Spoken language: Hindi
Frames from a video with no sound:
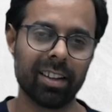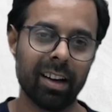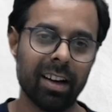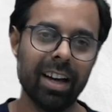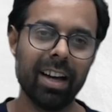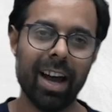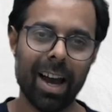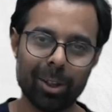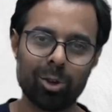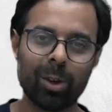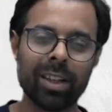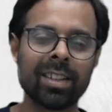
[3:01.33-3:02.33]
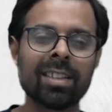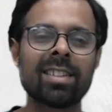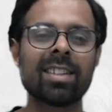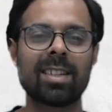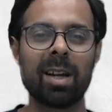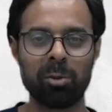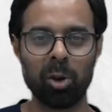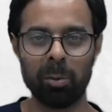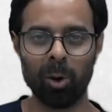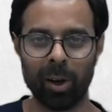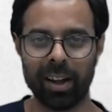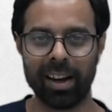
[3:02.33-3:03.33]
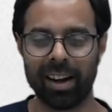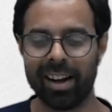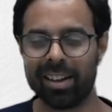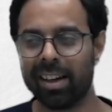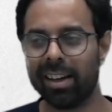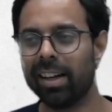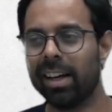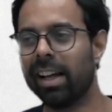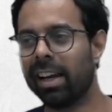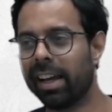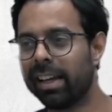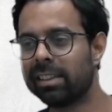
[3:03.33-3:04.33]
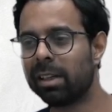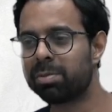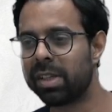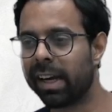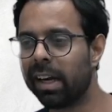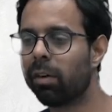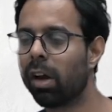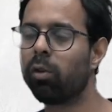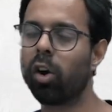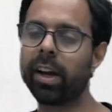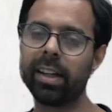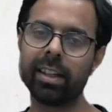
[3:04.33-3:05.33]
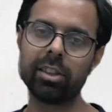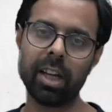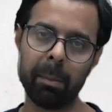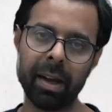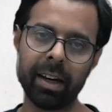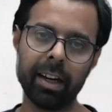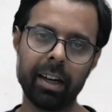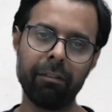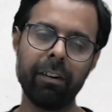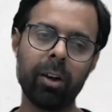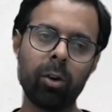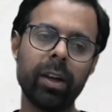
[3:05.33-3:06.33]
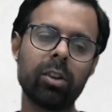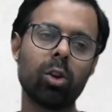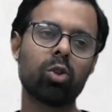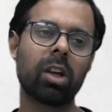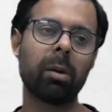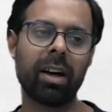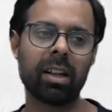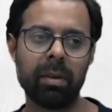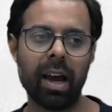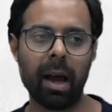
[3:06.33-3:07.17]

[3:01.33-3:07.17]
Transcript: था एजुकेशन सिस्टम को मोल्ड कर रखा था लेकिन जब सेकेंड वर्ल्ड वॉर के अंदर जापान की डिफीट हुई तो उसके बाद में